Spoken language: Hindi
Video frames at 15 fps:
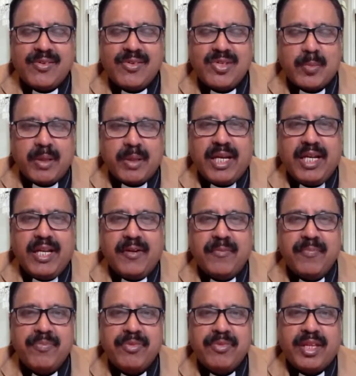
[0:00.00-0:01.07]
हैं लेकिन उससे
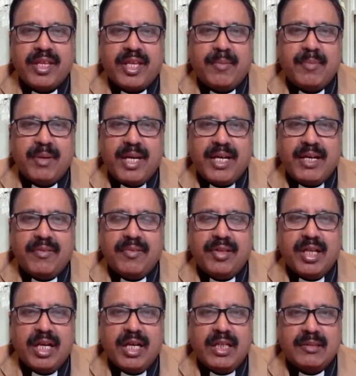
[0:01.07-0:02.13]
पहले कि मैं
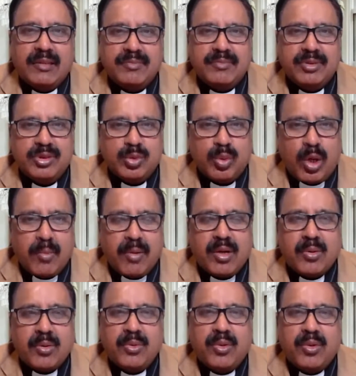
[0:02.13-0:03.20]
दुआ
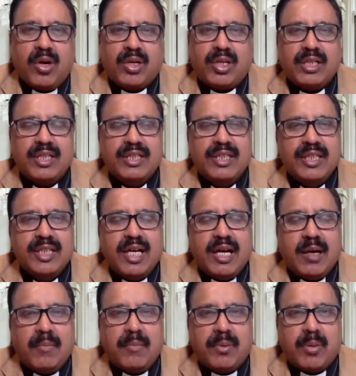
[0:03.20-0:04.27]
मांगू और
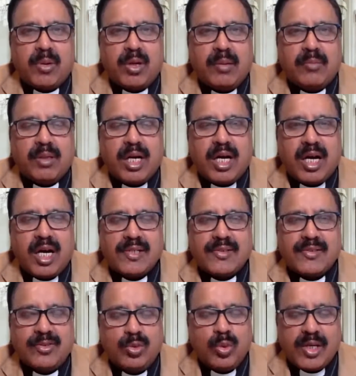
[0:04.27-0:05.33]
हम प्रोग्राम का
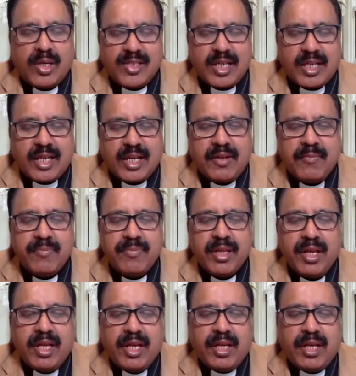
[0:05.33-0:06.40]
आगाज दुआ से करें
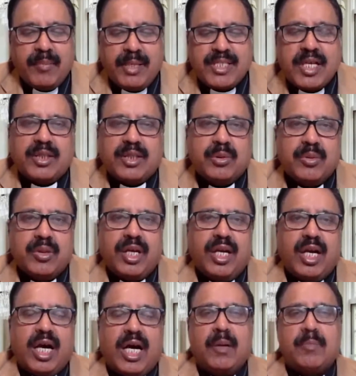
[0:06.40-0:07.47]
मैं चाहता हूं
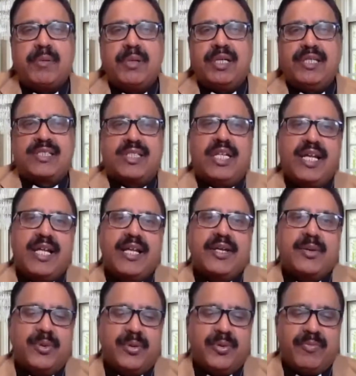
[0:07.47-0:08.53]
कि आप इस
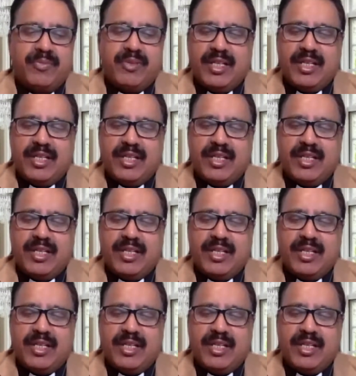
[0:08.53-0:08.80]
लिंक को